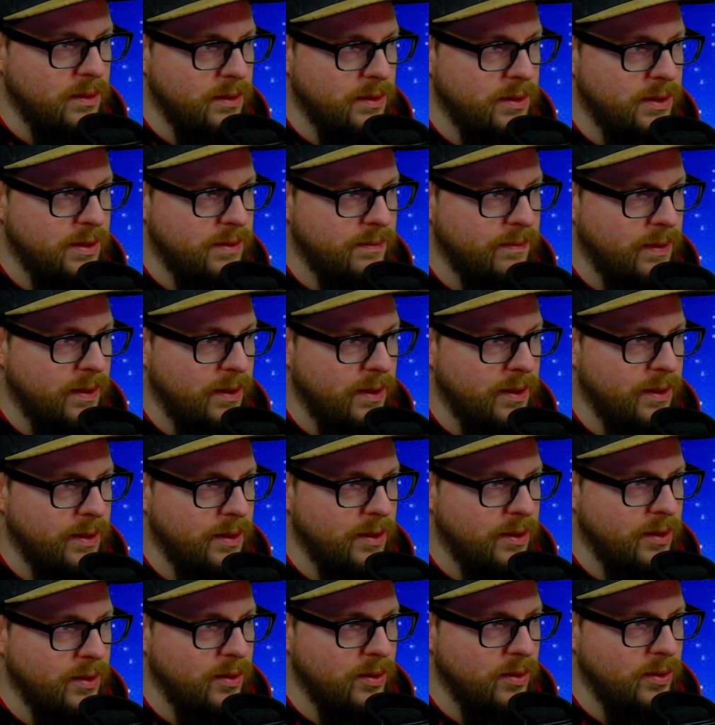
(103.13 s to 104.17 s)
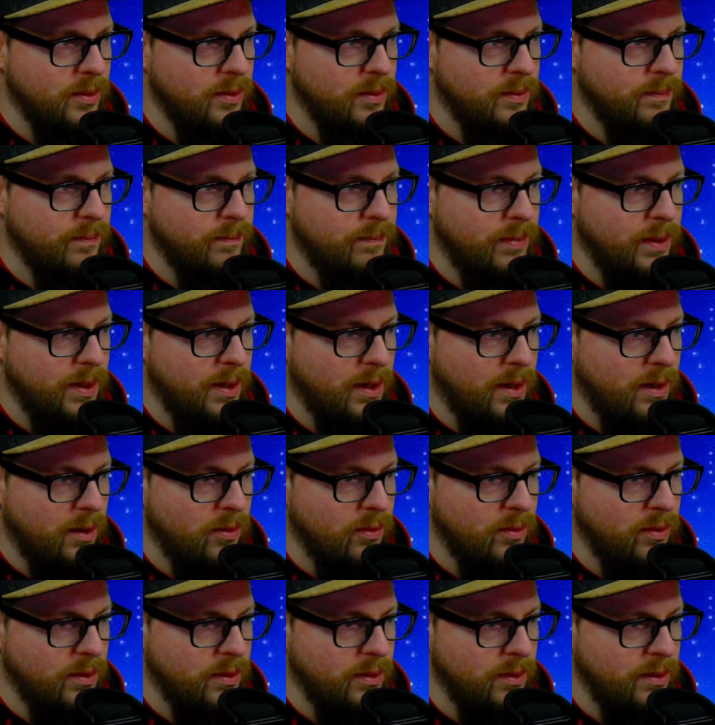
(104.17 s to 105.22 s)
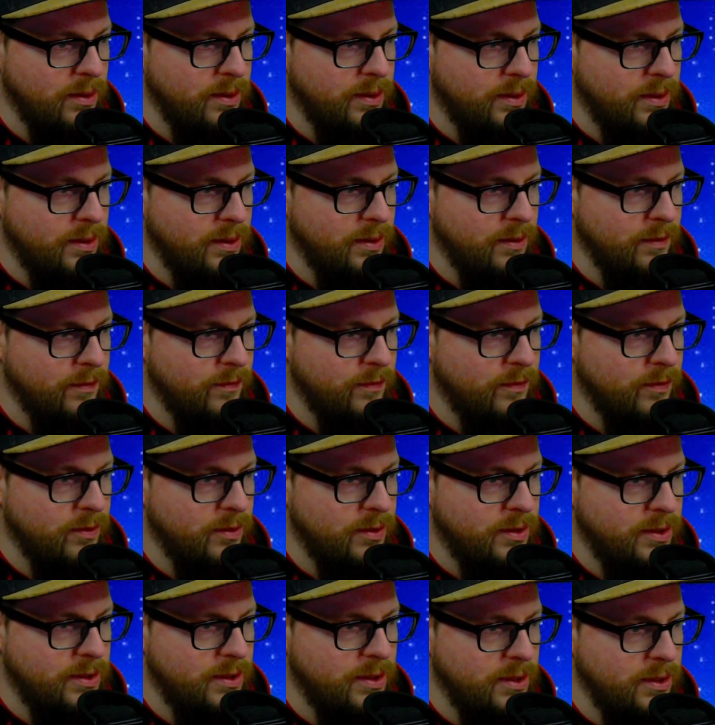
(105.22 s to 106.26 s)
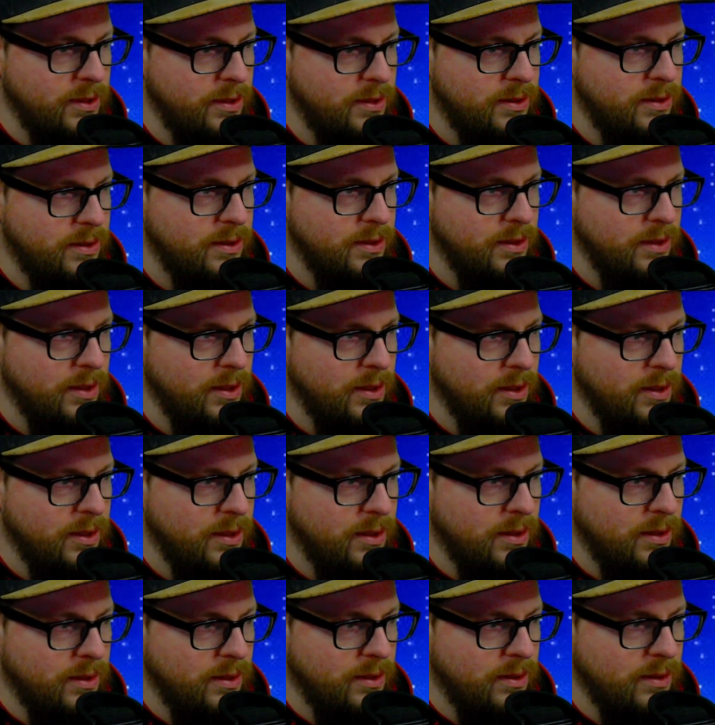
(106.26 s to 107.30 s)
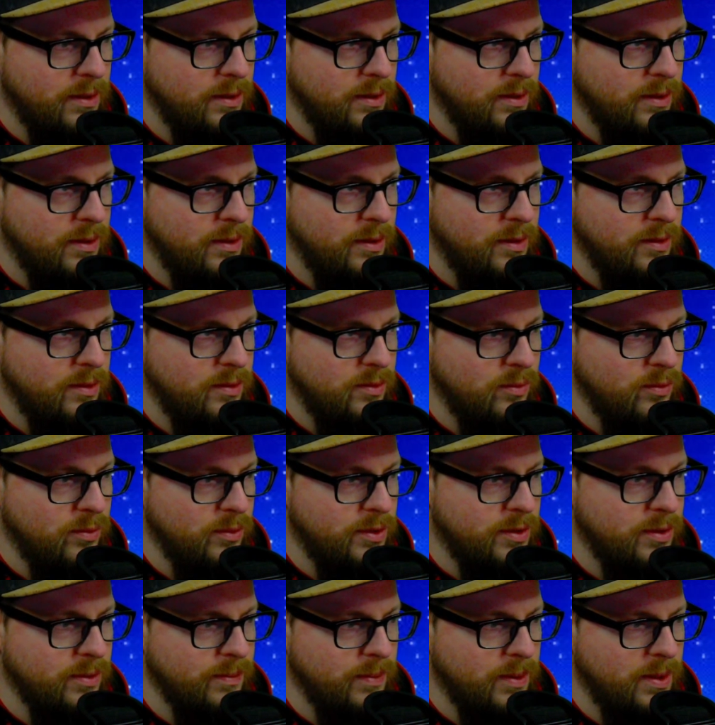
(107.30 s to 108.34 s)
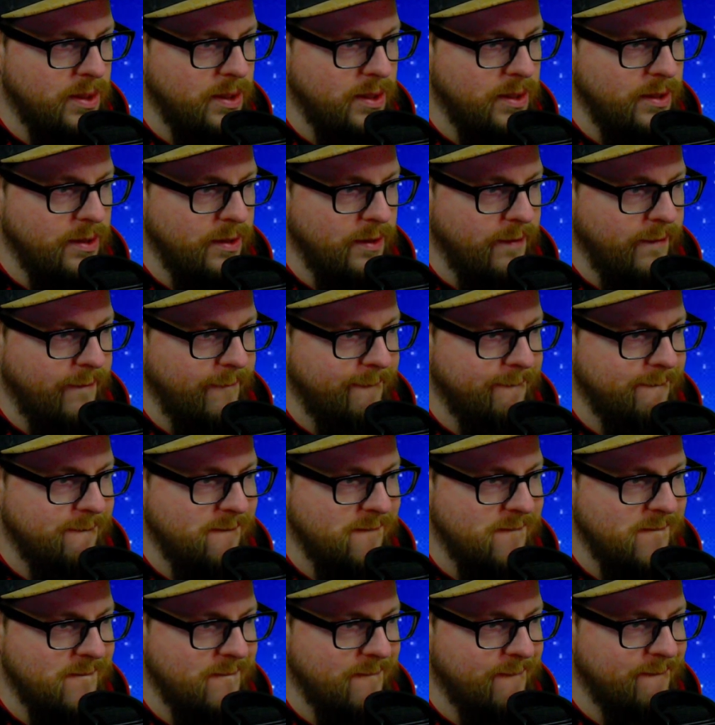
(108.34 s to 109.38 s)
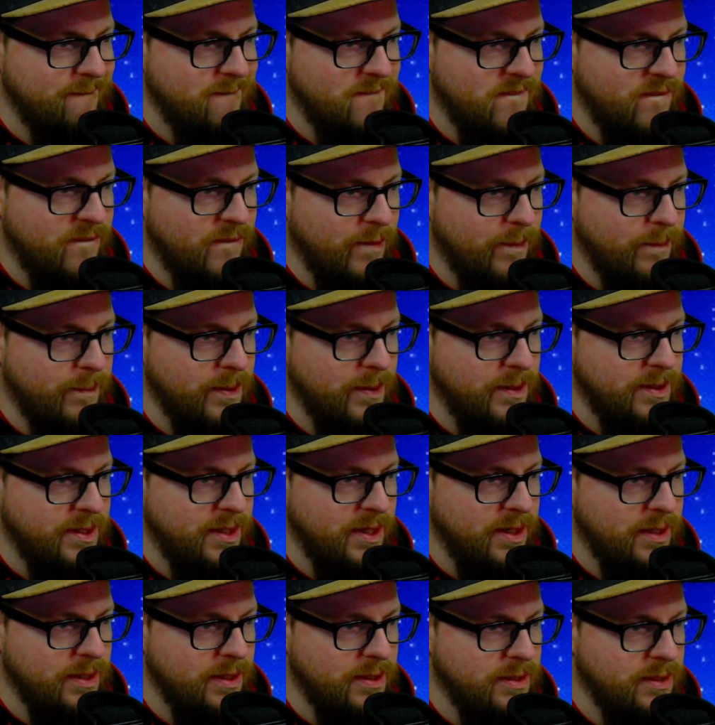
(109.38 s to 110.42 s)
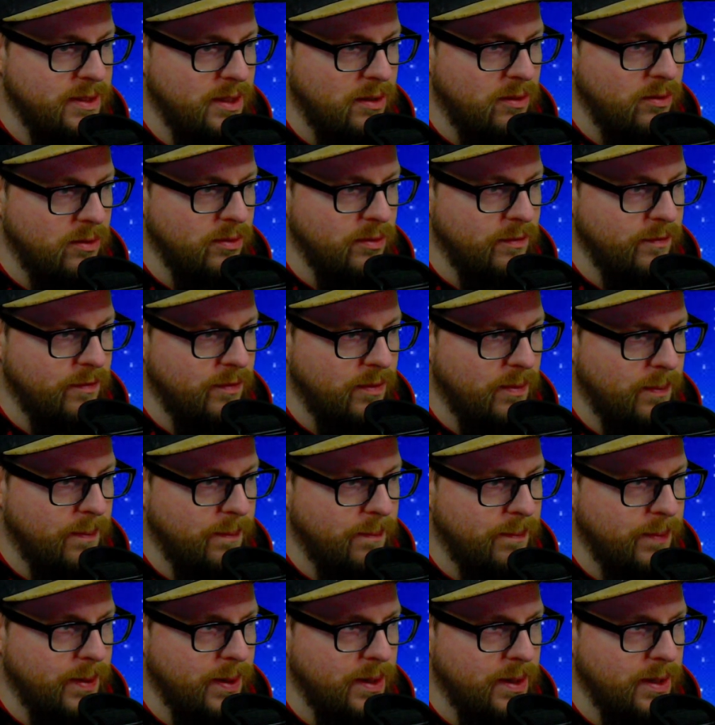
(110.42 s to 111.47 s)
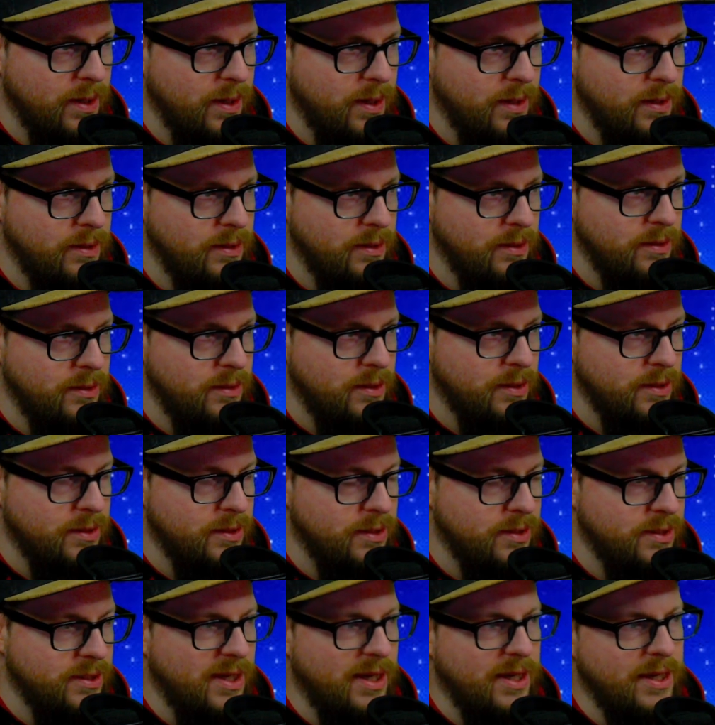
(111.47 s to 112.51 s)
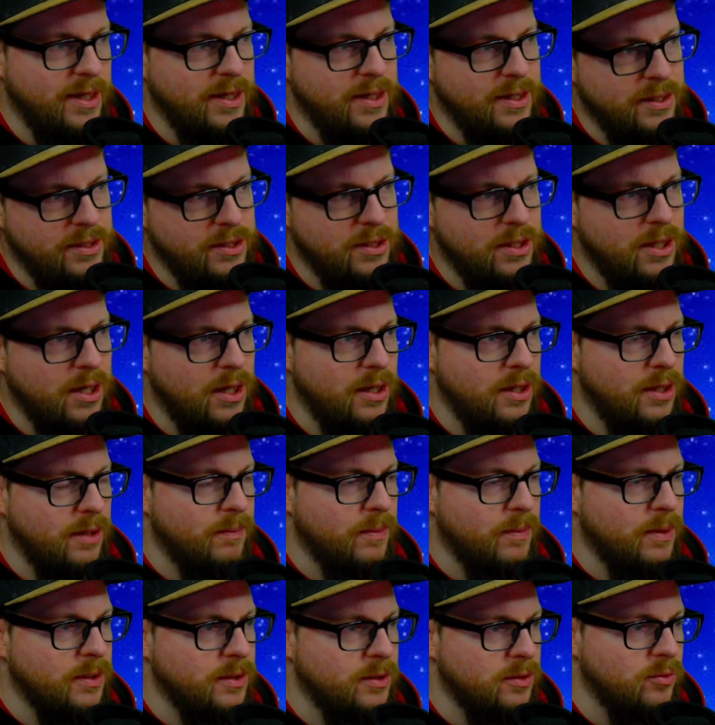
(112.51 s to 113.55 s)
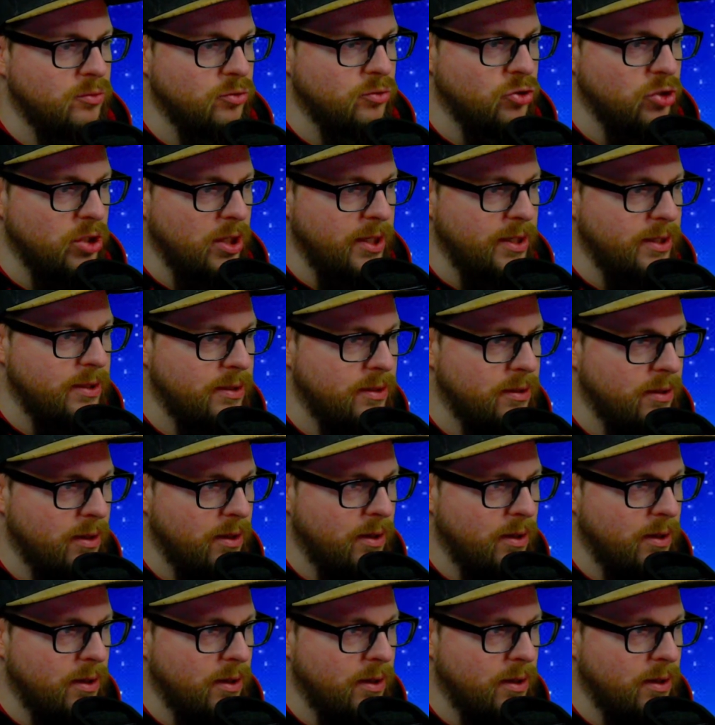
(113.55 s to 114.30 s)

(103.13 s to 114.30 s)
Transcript: Zwei blaue hier für dich. Du zum Clean. Vom Attack Down, vom Brand. Das ist eigentlich gar nicht mal so schlecht.